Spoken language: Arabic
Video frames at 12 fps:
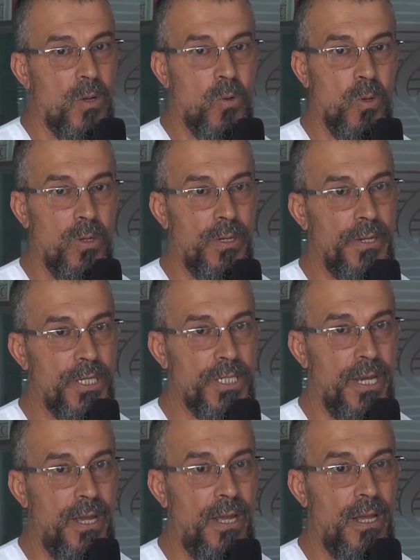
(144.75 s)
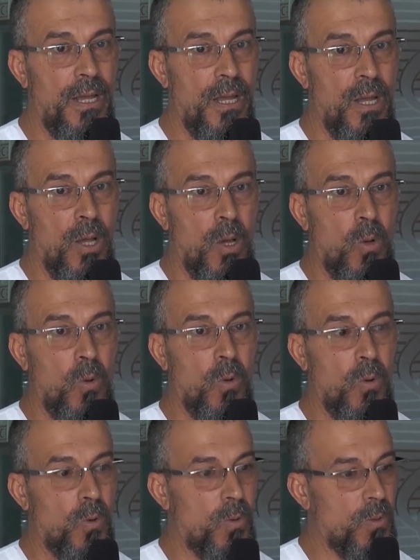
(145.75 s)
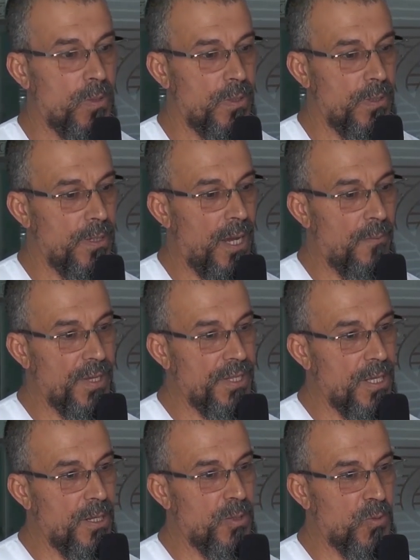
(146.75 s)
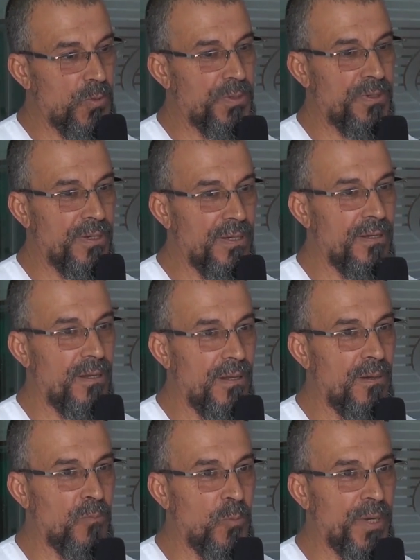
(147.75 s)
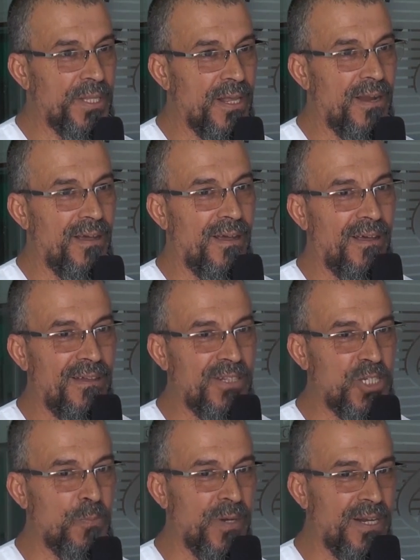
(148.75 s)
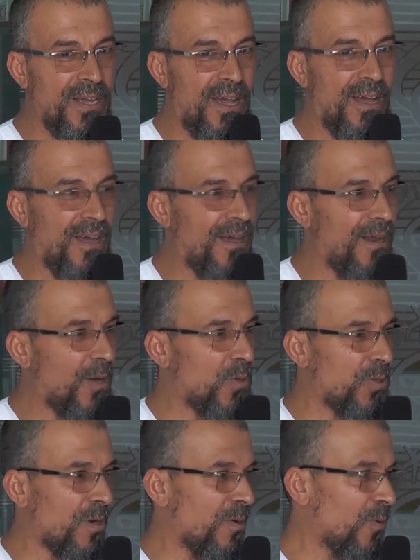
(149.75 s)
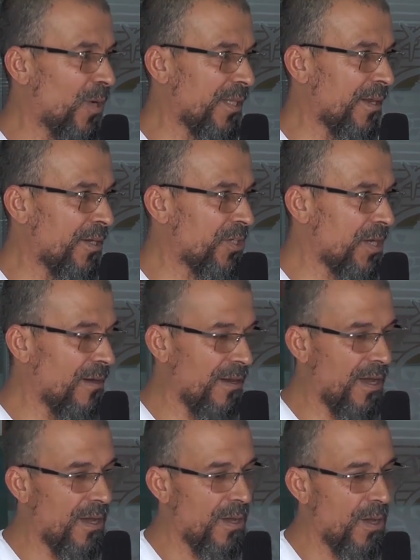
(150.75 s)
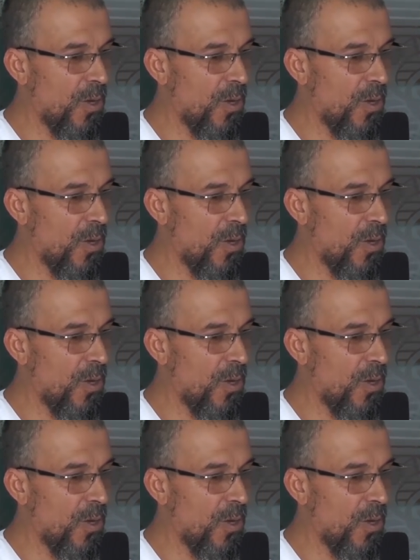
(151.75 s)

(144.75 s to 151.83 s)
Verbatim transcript: كل النجاح وحبذا يكون المبادره تشمل كاع على قطر الوطني ان شاء الله